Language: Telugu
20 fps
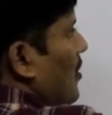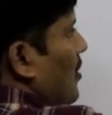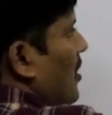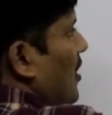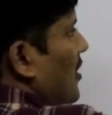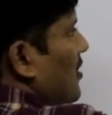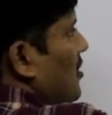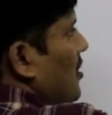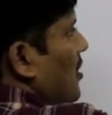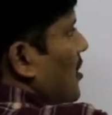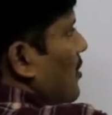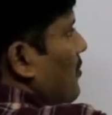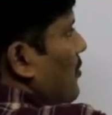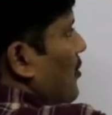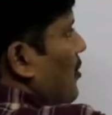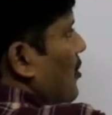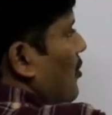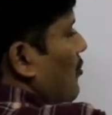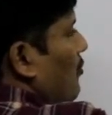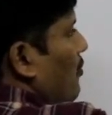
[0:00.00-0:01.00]
రాజ్యాంగం
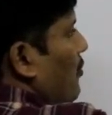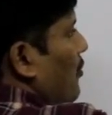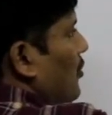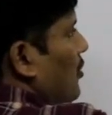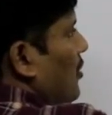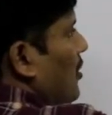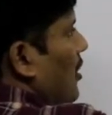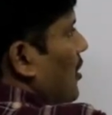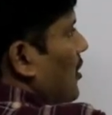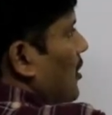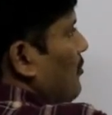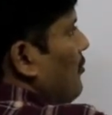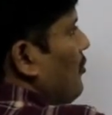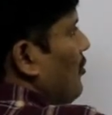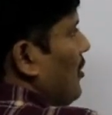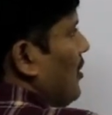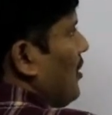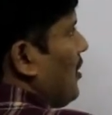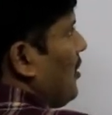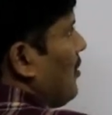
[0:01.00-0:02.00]
యొక్క ఉపోద్ఘాతము
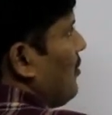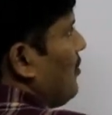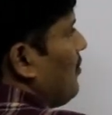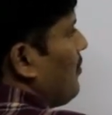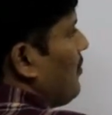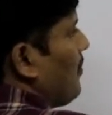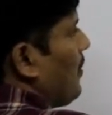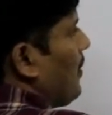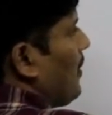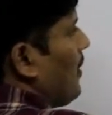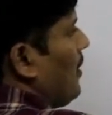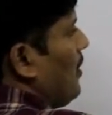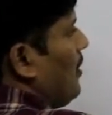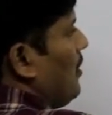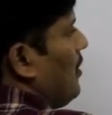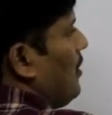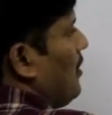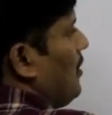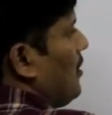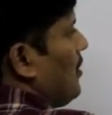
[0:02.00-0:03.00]
అంటారు
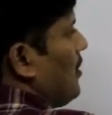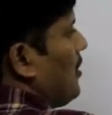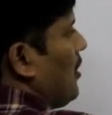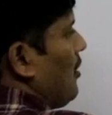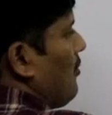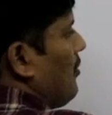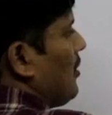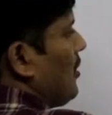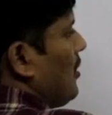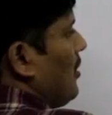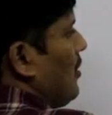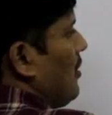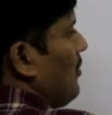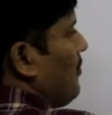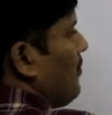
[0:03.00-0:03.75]
తర్వాత